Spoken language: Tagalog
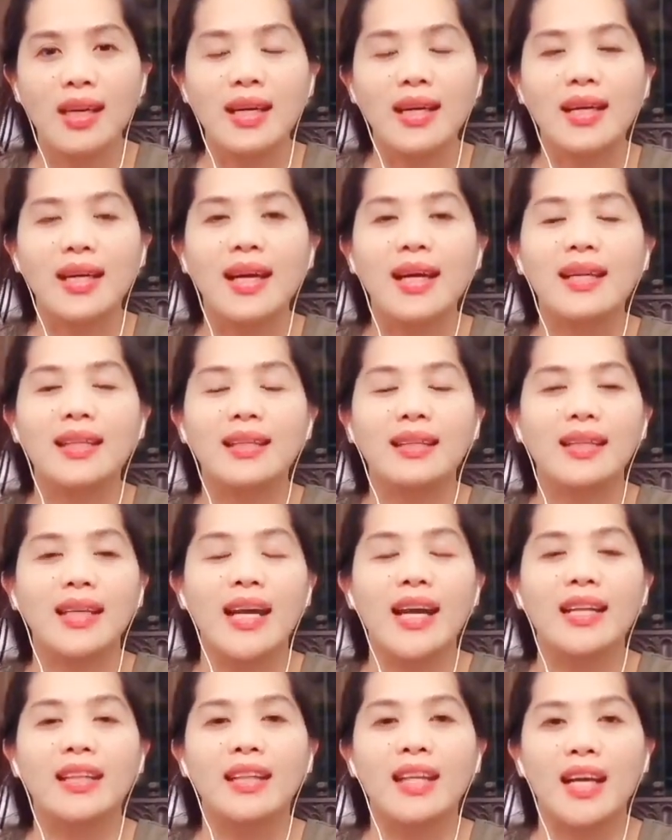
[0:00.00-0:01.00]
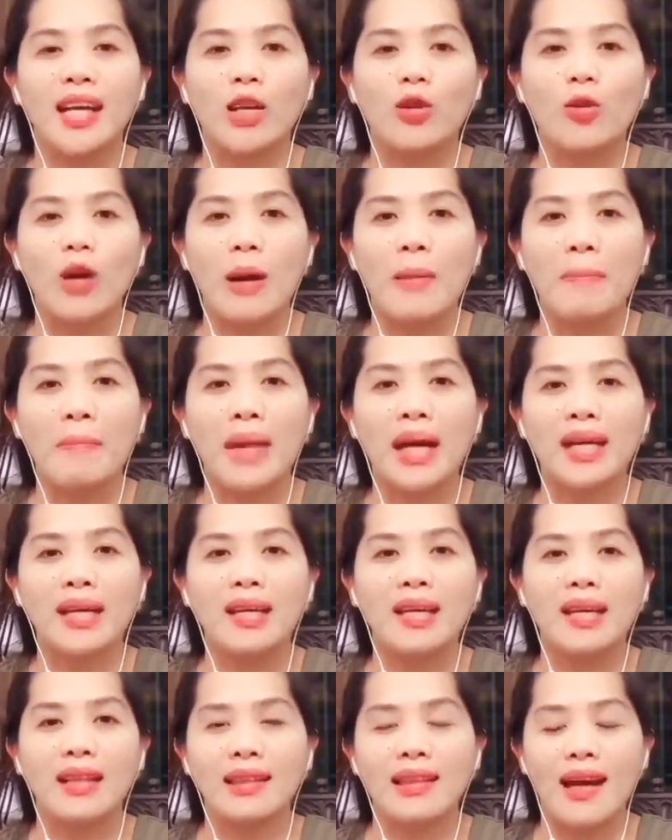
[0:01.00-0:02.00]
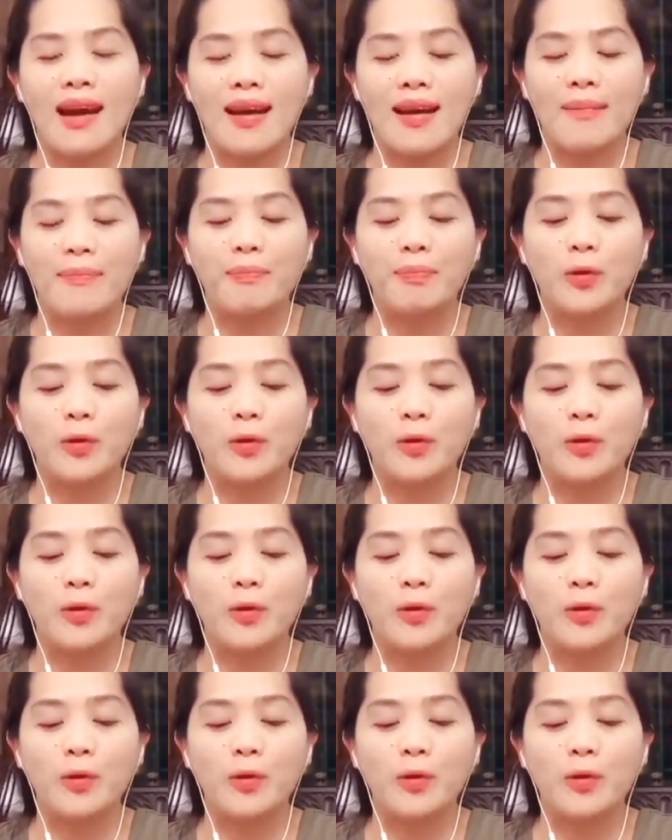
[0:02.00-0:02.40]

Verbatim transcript: kat kayat da kano ang makita